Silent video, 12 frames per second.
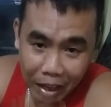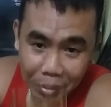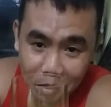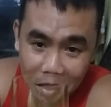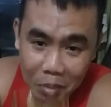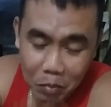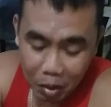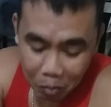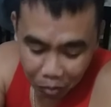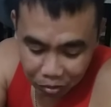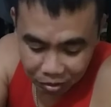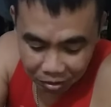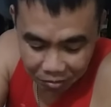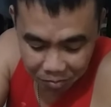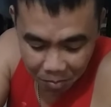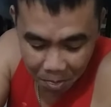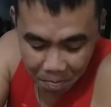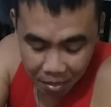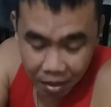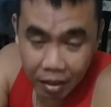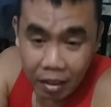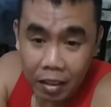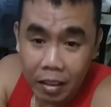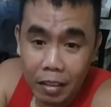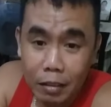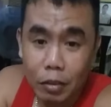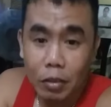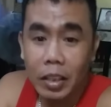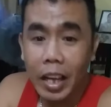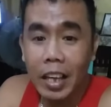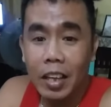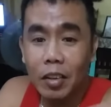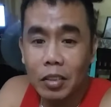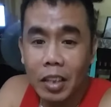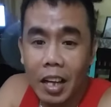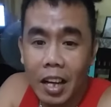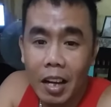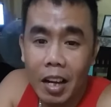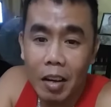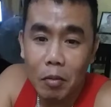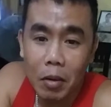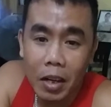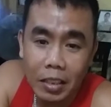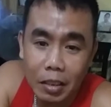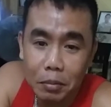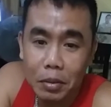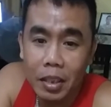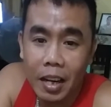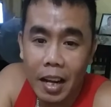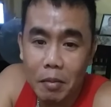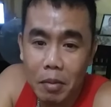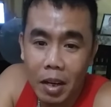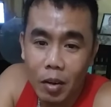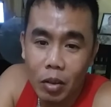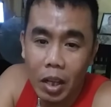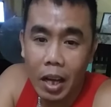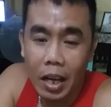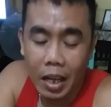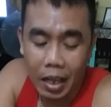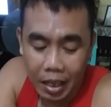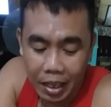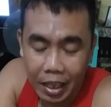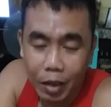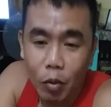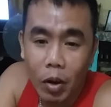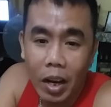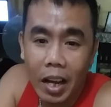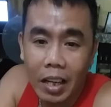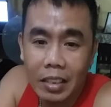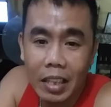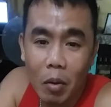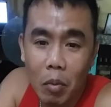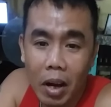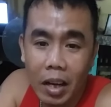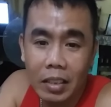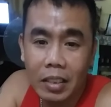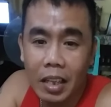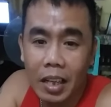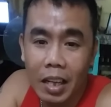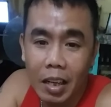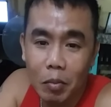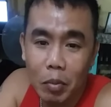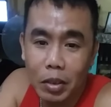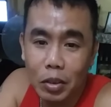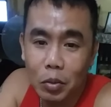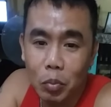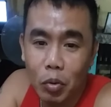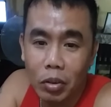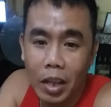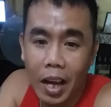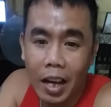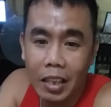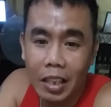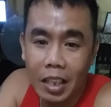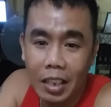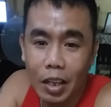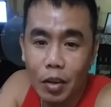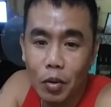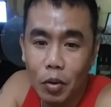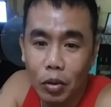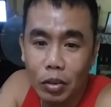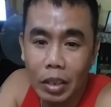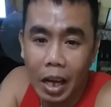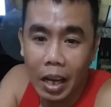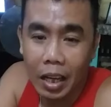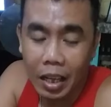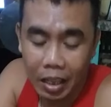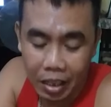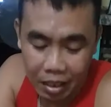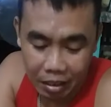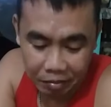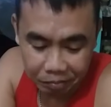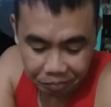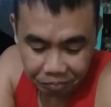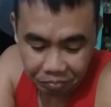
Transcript: Abangan nyo yan mga boss. So thank you sa mga subscriber ko na walang sawa sa pagsuporta at uh, nanonood ng uh,